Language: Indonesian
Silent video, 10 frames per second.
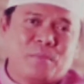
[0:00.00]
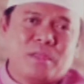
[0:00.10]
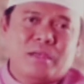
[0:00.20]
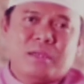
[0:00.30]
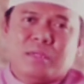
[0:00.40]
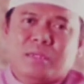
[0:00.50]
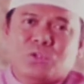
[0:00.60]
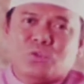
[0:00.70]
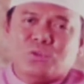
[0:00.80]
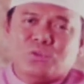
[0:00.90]
dengan cara yang
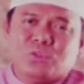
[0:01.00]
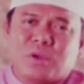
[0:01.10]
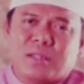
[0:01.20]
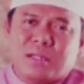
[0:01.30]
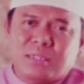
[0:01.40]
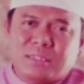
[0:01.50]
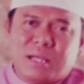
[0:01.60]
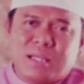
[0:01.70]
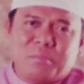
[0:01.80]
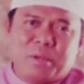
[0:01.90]
tidak ada dalam
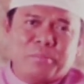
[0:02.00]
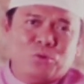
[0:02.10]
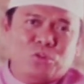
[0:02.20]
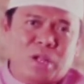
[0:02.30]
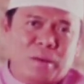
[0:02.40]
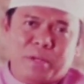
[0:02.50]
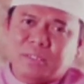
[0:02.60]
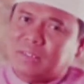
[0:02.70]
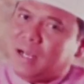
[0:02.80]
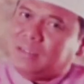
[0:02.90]
syariat, seperti
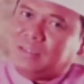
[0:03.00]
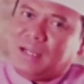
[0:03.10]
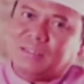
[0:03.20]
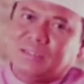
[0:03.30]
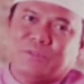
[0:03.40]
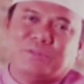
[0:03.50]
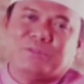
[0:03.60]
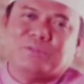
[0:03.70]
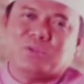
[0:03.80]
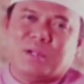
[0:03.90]
sesajen itu.
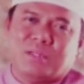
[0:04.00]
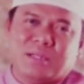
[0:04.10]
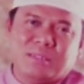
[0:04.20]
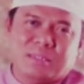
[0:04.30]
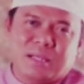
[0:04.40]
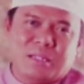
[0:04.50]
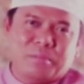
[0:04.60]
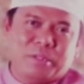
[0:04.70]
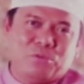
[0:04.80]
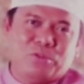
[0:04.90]
Maka hukumnya syirik.
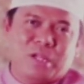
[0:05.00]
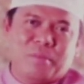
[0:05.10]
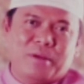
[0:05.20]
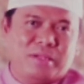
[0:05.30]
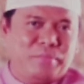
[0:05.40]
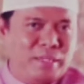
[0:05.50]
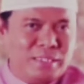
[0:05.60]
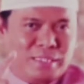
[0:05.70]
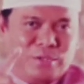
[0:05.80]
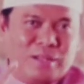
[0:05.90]

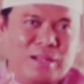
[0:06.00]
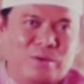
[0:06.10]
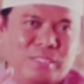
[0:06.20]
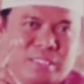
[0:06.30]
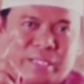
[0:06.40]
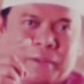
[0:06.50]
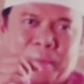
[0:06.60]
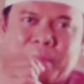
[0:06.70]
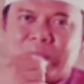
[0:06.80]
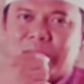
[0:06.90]
Itu surat An-Nisa
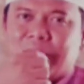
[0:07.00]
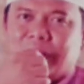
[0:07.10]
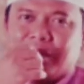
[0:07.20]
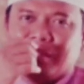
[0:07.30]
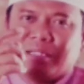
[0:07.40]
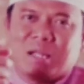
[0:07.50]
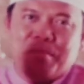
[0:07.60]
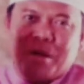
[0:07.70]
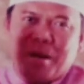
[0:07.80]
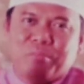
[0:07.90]
ayat
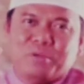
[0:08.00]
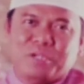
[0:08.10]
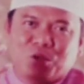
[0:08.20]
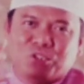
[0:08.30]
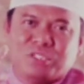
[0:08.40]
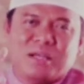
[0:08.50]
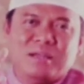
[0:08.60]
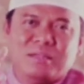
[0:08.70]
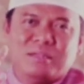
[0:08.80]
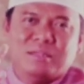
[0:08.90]
48 sangat jelas itu.
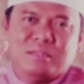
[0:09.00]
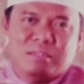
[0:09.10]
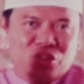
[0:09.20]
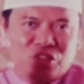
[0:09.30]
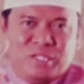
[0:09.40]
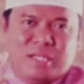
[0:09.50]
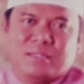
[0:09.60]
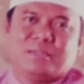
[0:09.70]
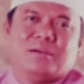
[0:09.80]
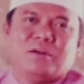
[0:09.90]
Surat An-Nisa
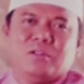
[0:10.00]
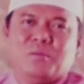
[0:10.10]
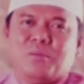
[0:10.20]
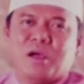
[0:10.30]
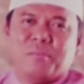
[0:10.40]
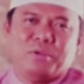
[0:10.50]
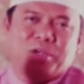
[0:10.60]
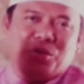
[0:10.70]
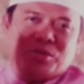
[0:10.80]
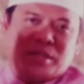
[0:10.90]
ayat
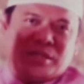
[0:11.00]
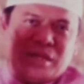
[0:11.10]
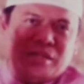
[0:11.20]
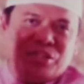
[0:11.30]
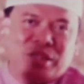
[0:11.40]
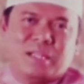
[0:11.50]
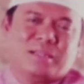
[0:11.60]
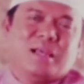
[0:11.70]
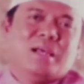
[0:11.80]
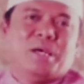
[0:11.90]
48 dibaca saudara kalau
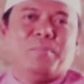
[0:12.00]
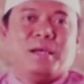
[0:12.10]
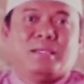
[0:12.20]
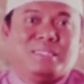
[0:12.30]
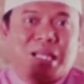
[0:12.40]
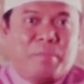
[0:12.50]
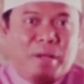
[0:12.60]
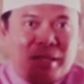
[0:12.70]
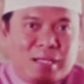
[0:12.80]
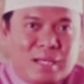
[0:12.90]
dicek.
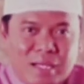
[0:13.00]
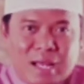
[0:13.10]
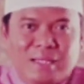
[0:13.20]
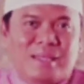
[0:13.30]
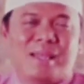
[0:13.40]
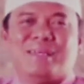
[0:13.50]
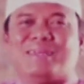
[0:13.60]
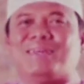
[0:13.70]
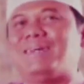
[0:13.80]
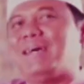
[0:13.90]
Allah tidak mengampuni